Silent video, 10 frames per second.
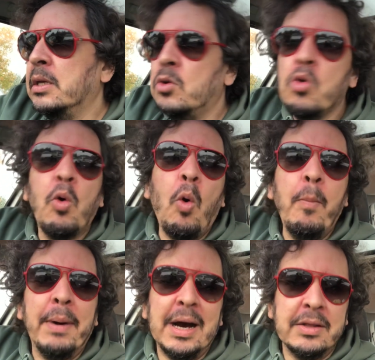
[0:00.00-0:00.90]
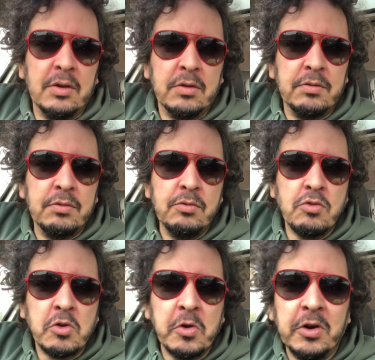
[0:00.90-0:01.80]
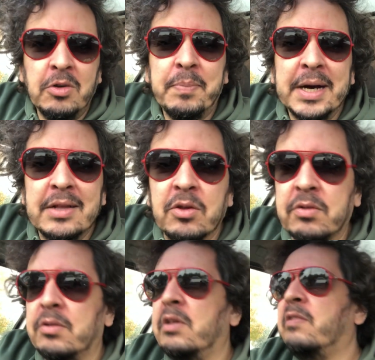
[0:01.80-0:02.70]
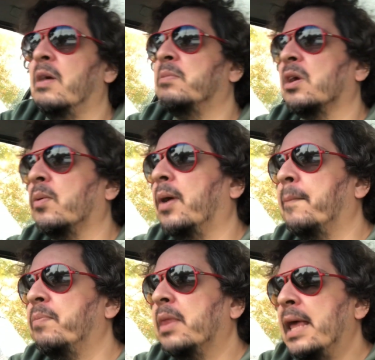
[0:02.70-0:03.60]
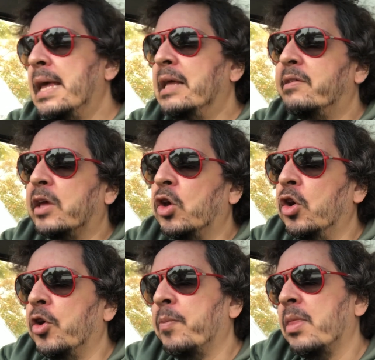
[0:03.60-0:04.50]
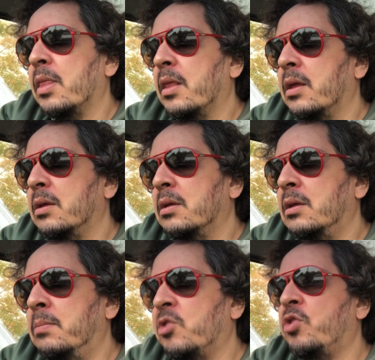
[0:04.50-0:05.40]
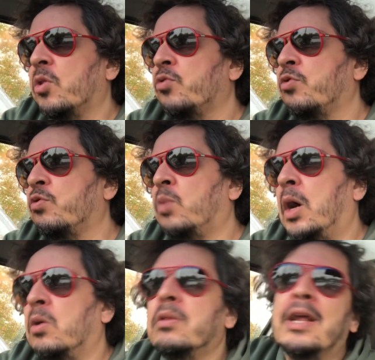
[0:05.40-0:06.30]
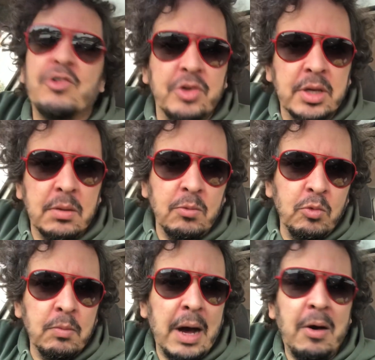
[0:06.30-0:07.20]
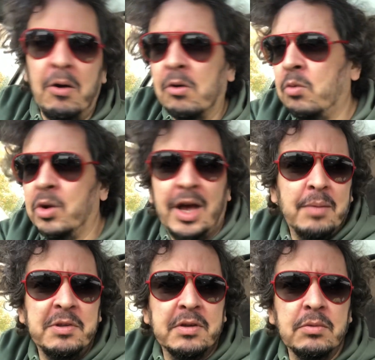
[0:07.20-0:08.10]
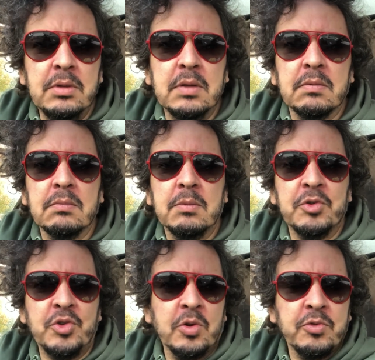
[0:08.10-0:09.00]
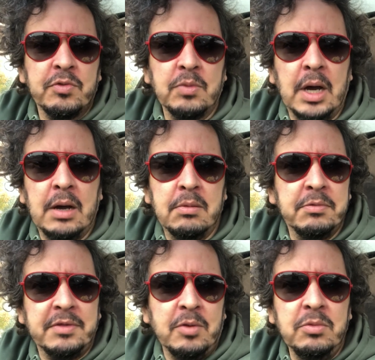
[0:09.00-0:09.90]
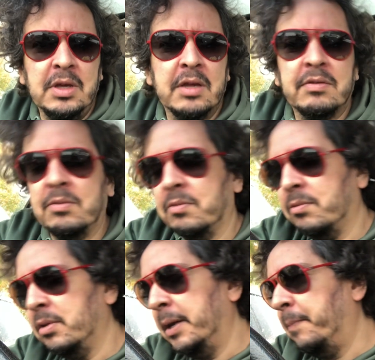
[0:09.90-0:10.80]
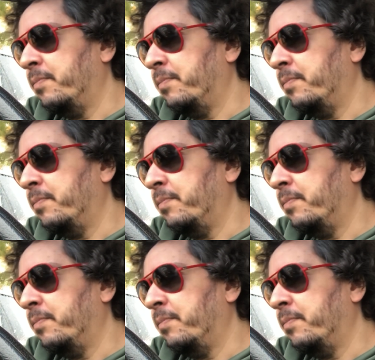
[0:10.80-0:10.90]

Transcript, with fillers: le gros paradoxe, le grand paradoxe de l'islam, c'est quoi C'est que, imaginons que je sois en Algérie, ou au Maroc, ou en Arabie Saoudite. Imaginons que je sois saoudien, si vous voulez